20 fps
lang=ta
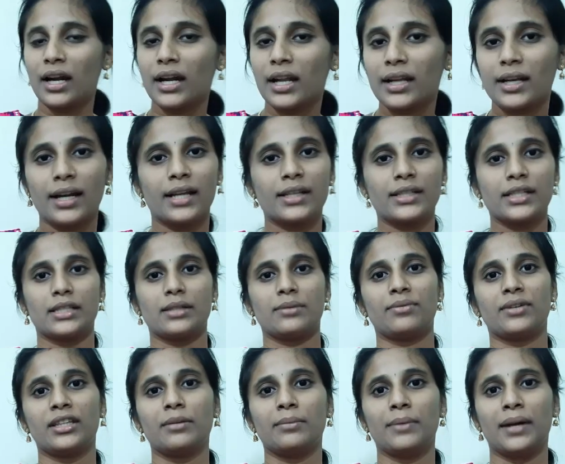நல்ல
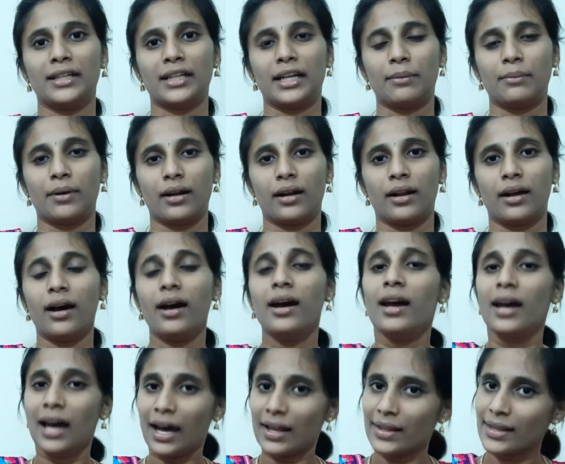ரிலேஷன்ஷிப் வந்து மெயின்டைன் பண்ணலாம்
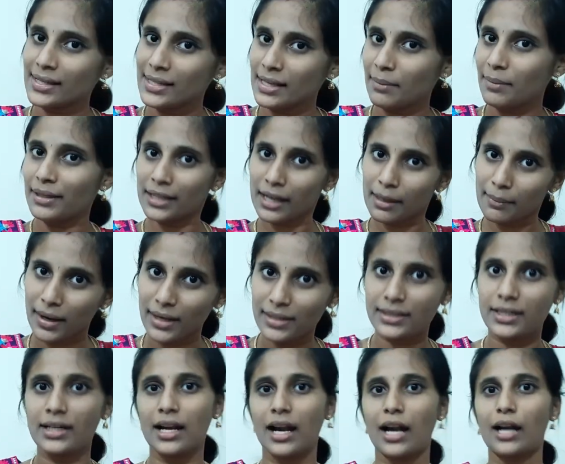அதே சமயத்தில்
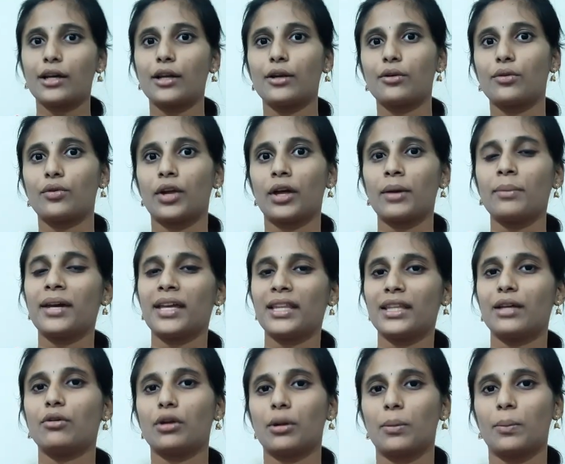மற்ற நாடுகள் கூடயும்
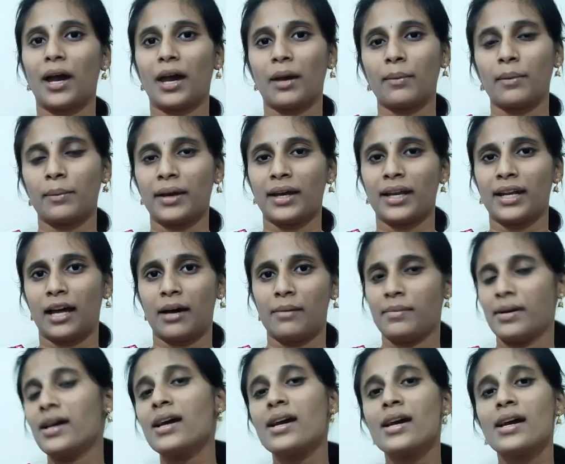எந்த ஒரு பயமுமே
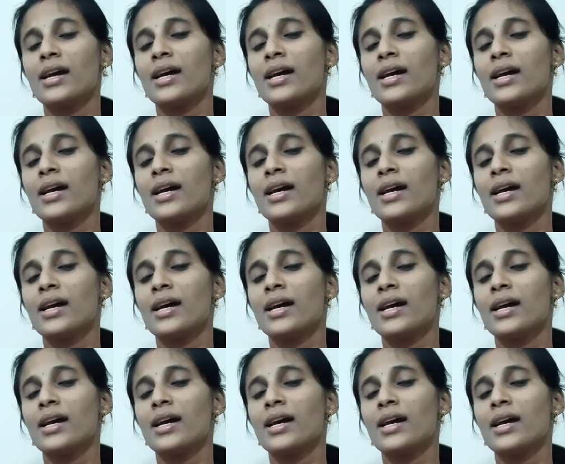இல்லாமல்